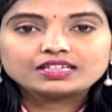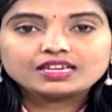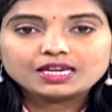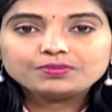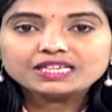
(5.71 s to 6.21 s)

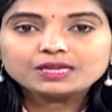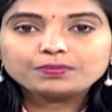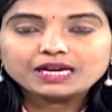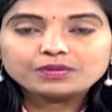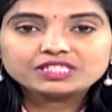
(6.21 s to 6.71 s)

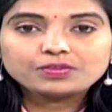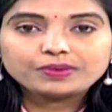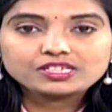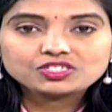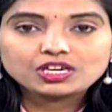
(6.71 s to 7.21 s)
కరీంనగర్ పారమిత
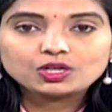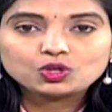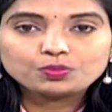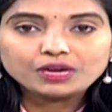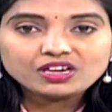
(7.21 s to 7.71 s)

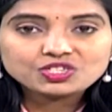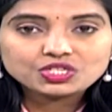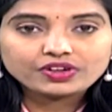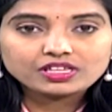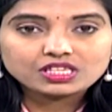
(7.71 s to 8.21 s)
పాఠశాలలో
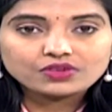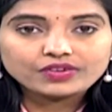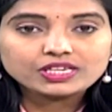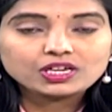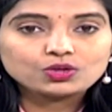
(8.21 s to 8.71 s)
మహాశివరాత్రి
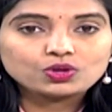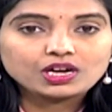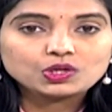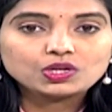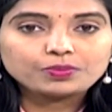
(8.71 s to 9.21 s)
వేడుకలు
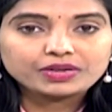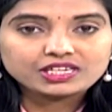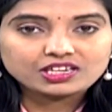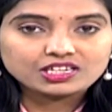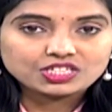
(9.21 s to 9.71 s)
కన్నుల
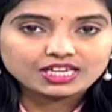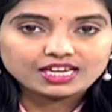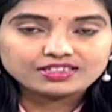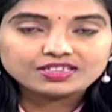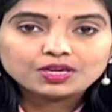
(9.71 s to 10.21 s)
పండుగగా
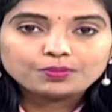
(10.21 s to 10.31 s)
జరిగాయి